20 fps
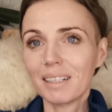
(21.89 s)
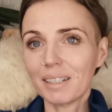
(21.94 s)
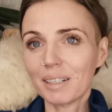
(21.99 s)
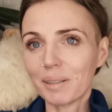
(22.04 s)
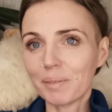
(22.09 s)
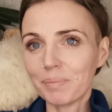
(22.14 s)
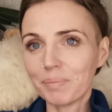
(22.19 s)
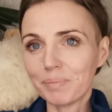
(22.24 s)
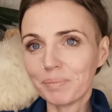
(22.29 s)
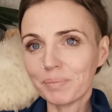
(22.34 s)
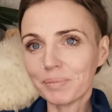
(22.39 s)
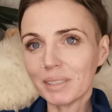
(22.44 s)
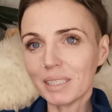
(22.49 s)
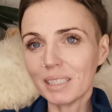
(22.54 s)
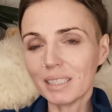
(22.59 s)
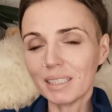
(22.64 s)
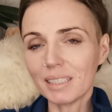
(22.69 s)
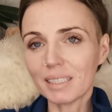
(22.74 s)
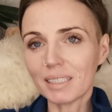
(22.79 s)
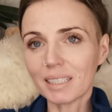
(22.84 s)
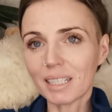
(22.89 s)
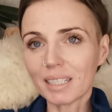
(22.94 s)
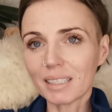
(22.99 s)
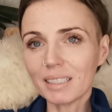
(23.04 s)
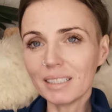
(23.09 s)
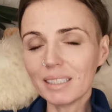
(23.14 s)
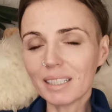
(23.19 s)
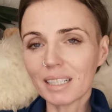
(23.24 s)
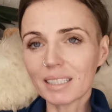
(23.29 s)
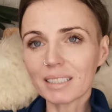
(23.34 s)
ähm, die
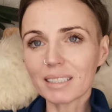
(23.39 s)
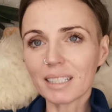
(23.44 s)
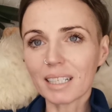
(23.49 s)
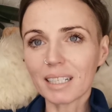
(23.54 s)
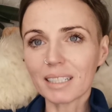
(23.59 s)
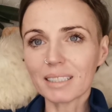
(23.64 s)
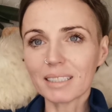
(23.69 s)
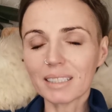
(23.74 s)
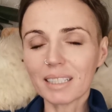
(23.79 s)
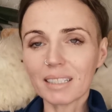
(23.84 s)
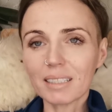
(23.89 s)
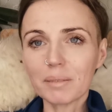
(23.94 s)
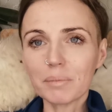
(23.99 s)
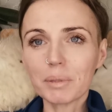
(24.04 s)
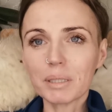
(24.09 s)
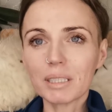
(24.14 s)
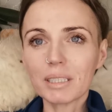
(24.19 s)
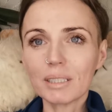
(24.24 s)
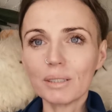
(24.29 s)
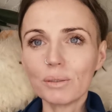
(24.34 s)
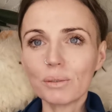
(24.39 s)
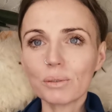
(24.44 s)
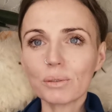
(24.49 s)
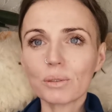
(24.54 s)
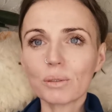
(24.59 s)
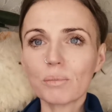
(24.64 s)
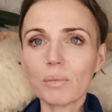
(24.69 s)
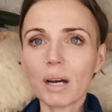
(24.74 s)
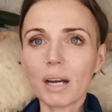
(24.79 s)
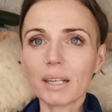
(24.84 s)
Energie der Zeit sehr die Beziehung
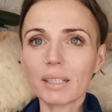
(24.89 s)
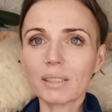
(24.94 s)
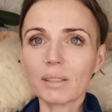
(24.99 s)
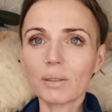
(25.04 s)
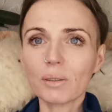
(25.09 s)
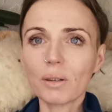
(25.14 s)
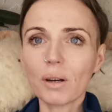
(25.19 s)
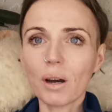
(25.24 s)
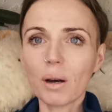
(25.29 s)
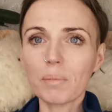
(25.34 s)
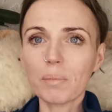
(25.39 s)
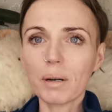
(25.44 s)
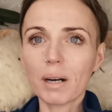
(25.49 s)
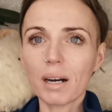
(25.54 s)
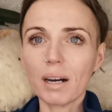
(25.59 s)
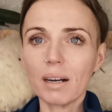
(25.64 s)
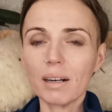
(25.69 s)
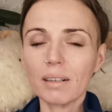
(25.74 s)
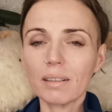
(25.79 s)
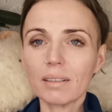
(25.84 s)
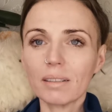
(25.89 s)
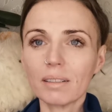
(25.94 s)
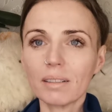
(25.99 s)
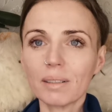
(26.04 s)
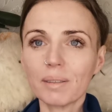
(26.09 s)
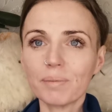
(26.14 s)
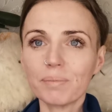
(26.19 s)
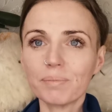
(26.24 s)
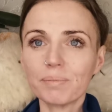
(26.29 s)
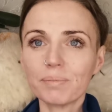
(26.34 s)
zum eigenen Körper
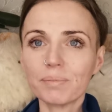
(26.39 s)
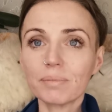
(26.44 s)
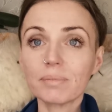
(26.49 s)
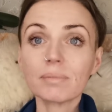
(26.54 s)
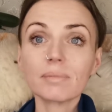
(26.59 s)
ähm,